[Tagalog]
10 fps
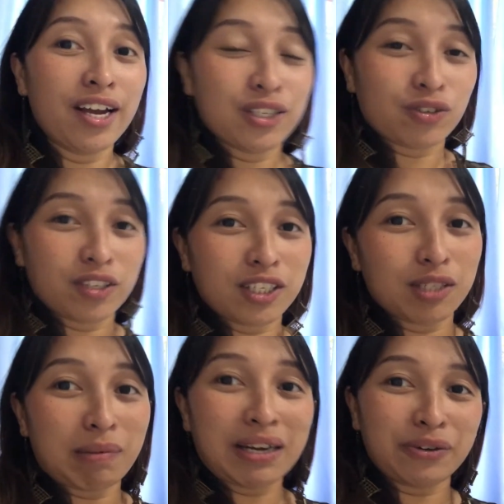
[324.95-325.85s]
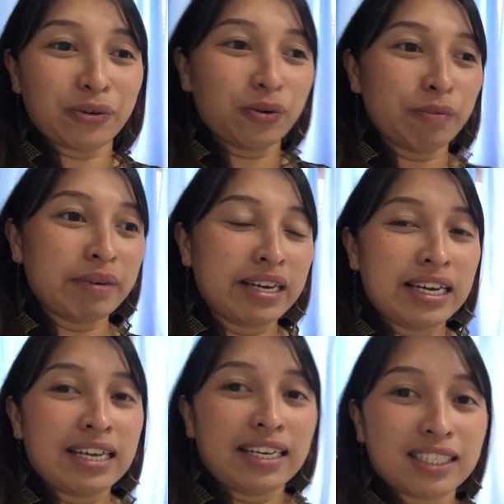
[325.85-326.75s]
So this is my room.
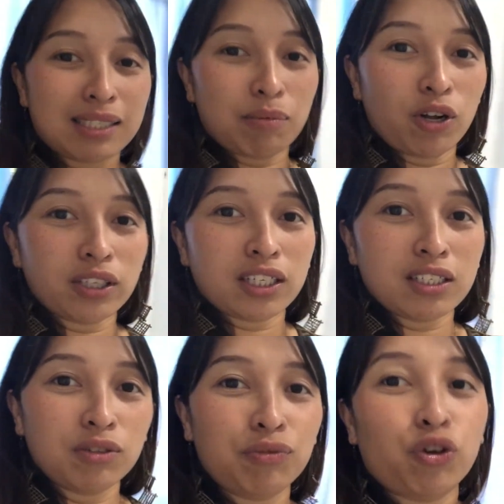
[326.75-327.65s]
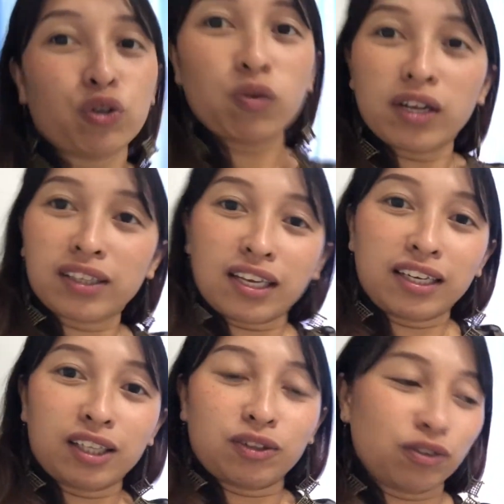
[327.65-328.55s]
It's small kasi good for two lang
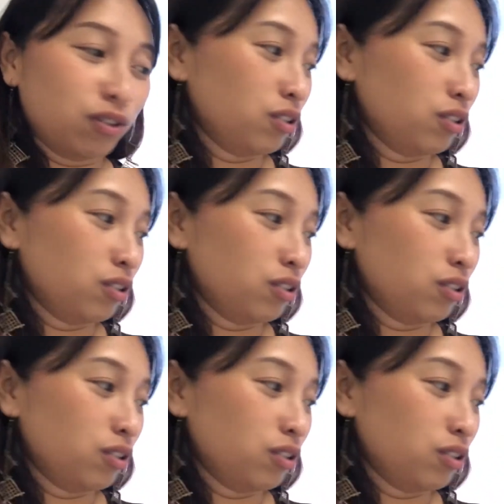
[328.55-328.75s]
talaga to.